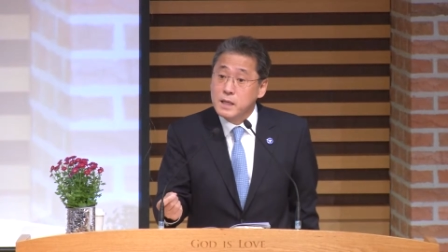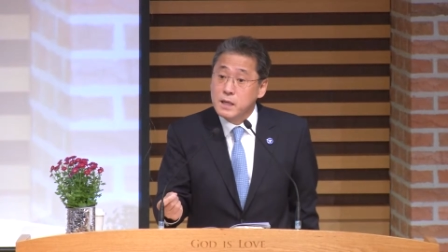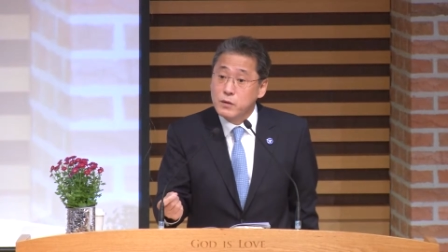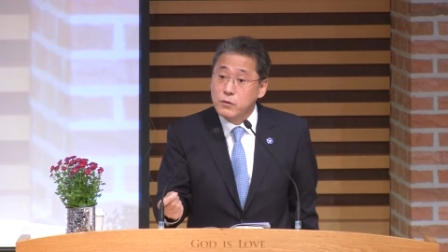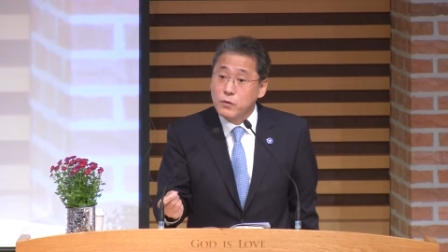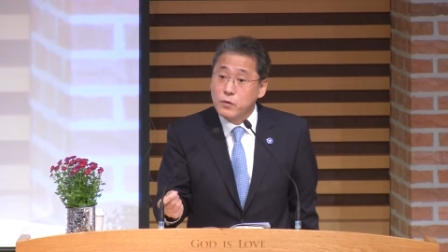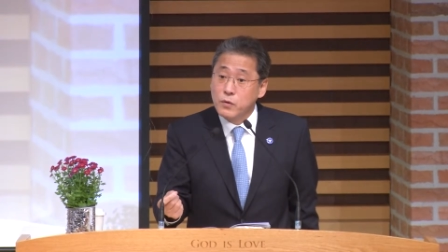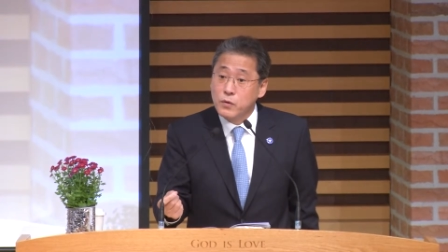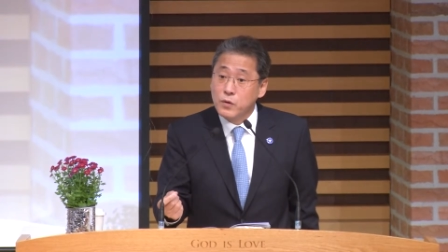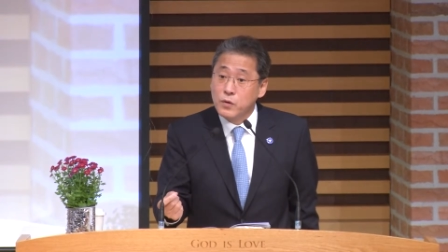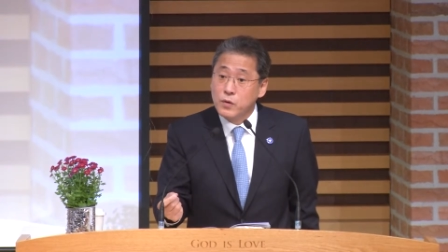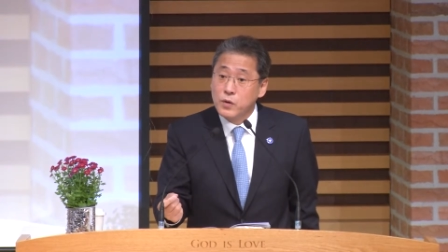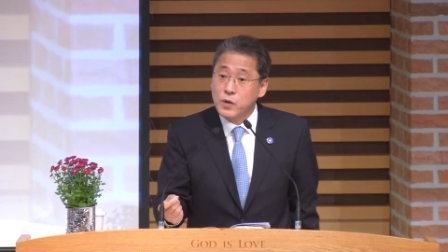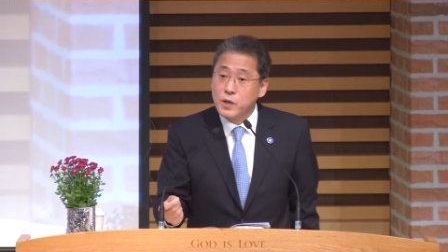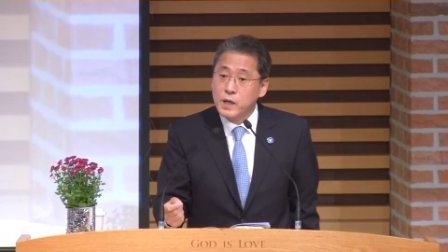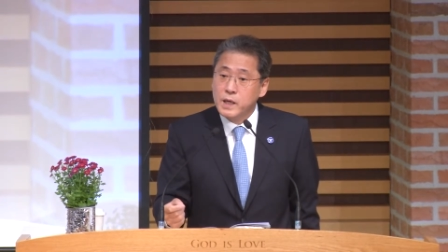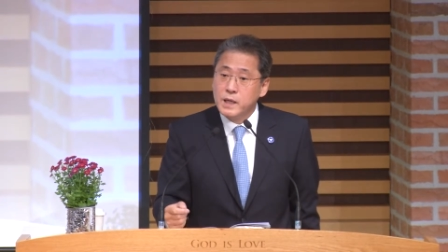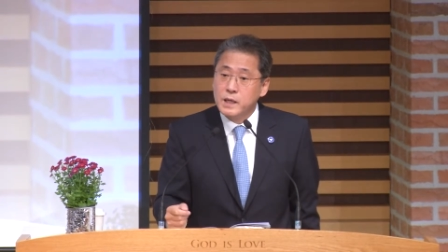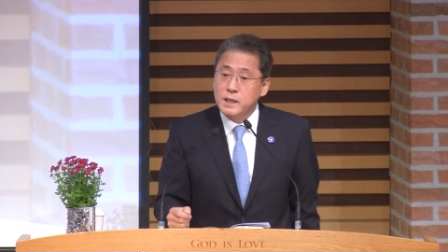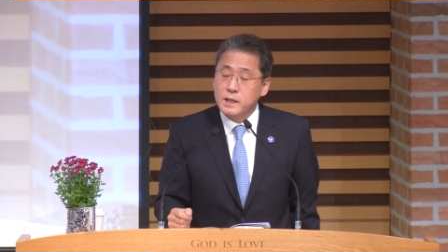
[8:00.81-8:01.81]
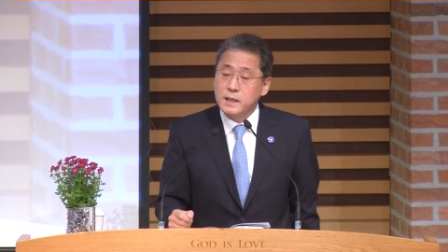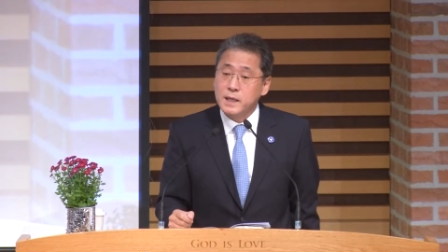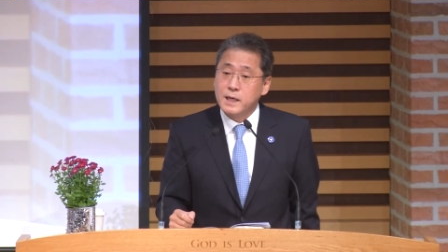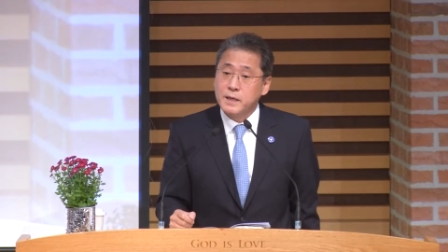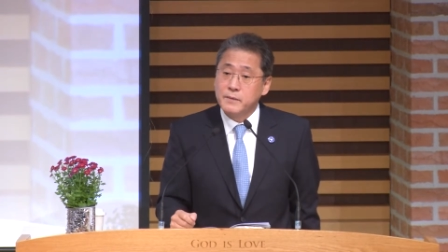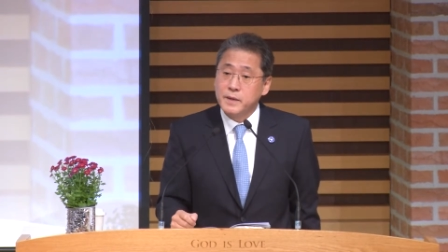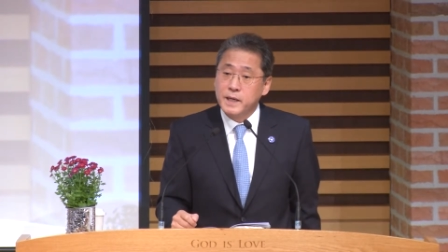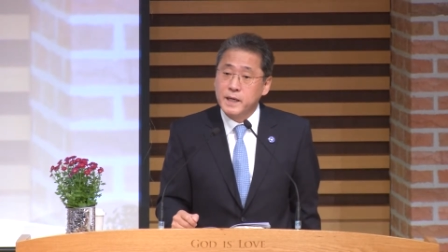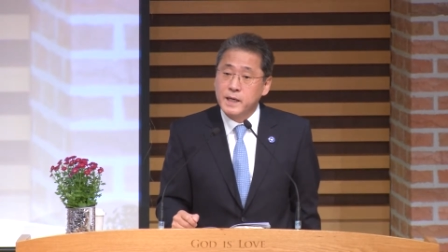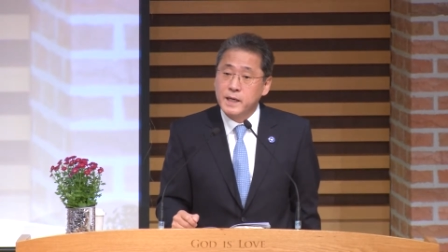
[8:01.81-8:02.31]
읽고 그
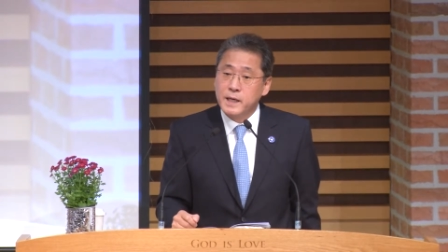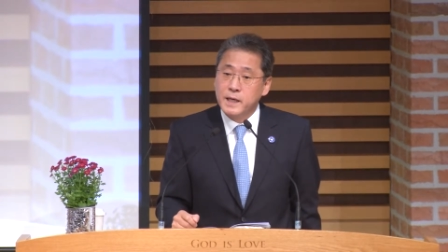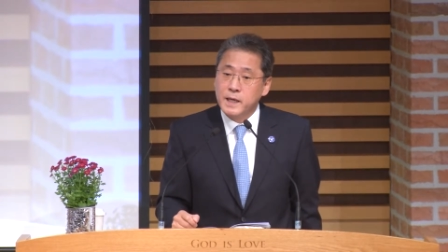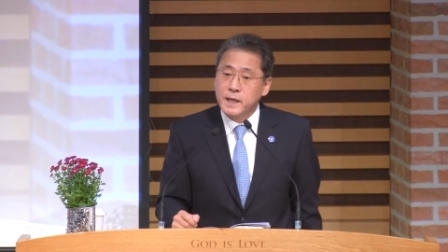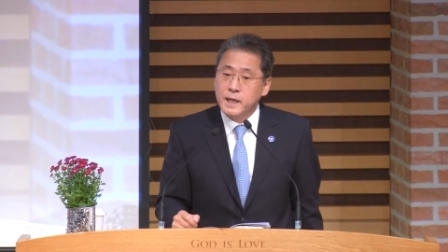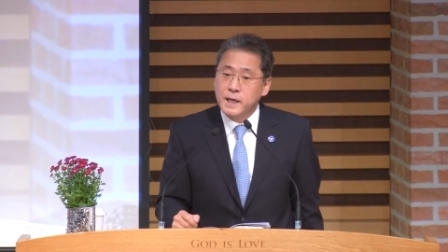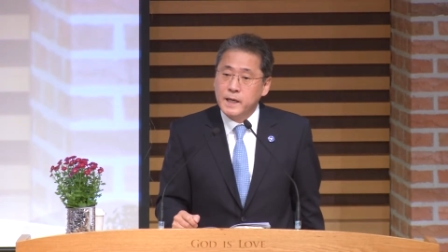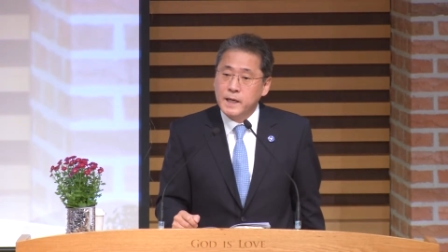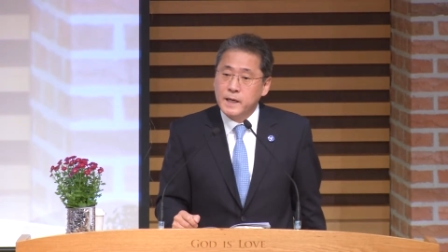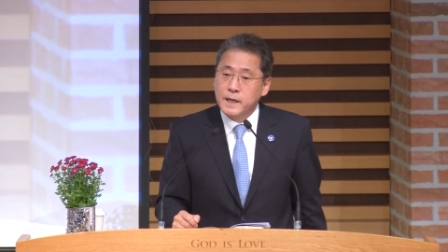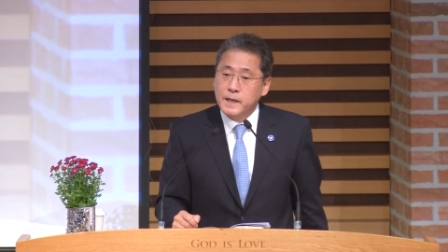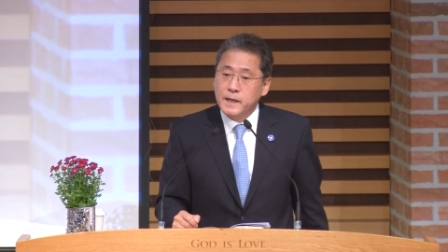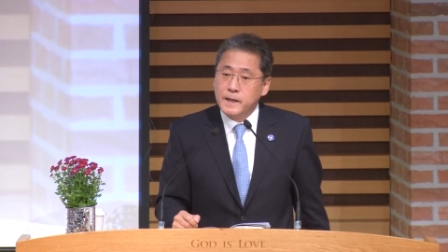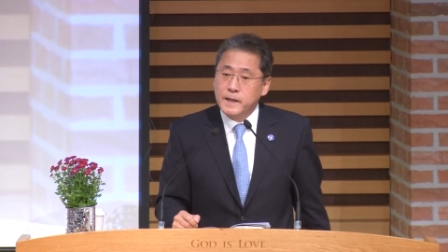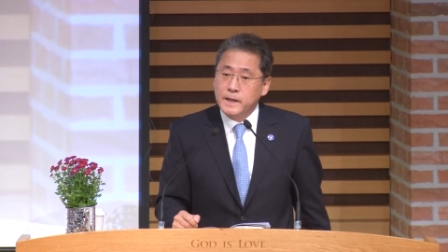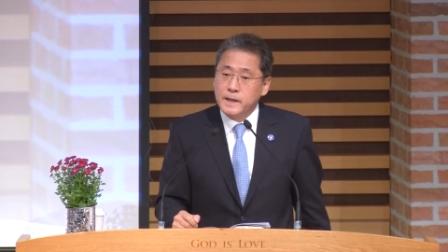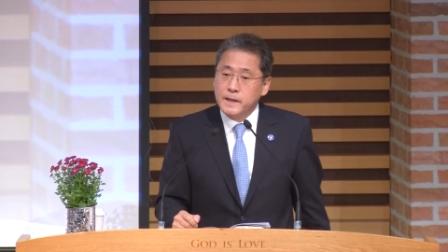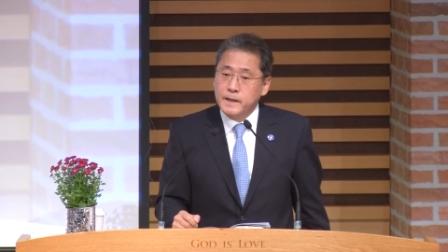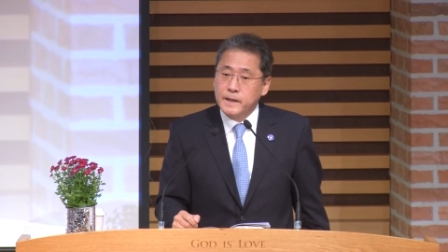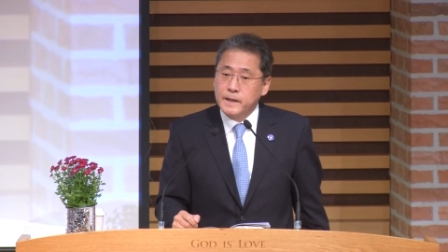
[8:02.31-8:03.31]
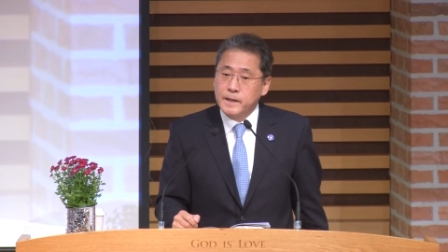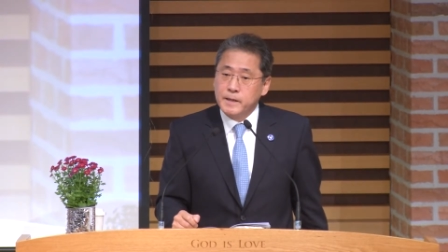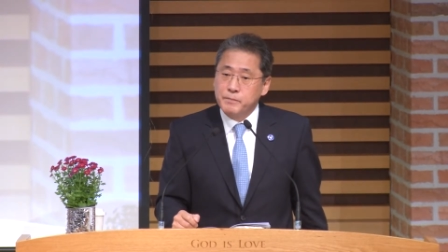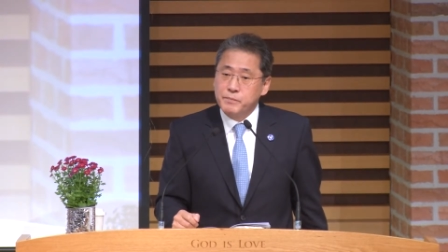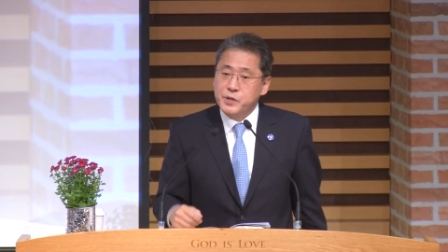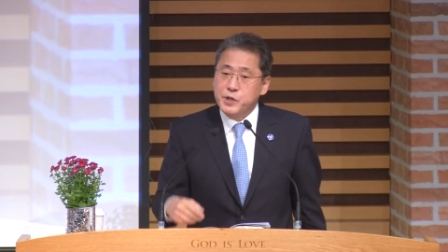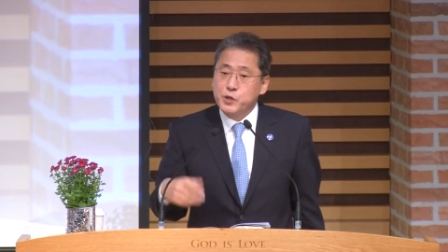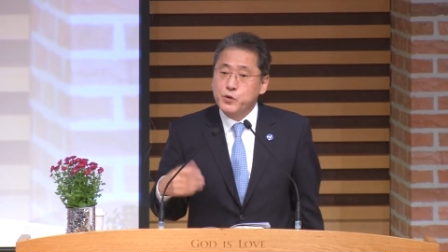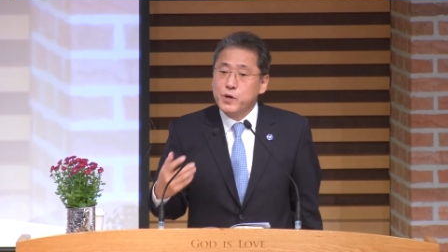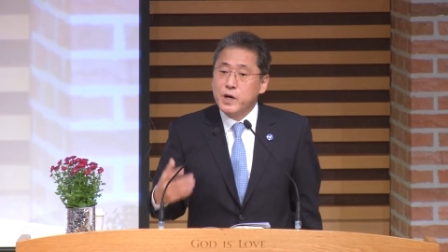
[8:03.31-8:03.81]
다음에
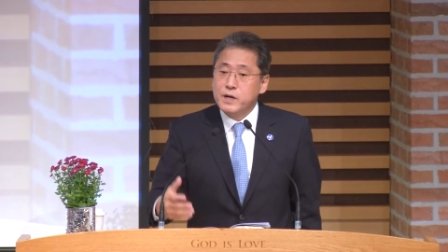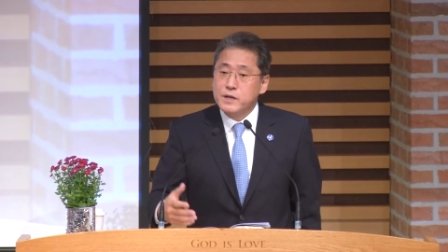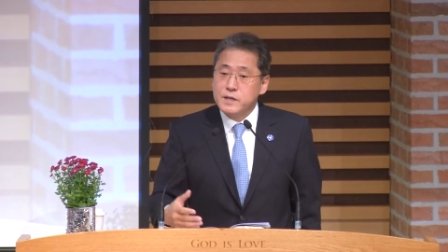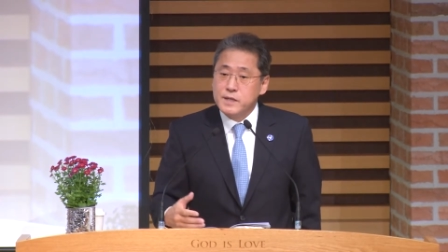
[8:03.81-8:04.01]
필요한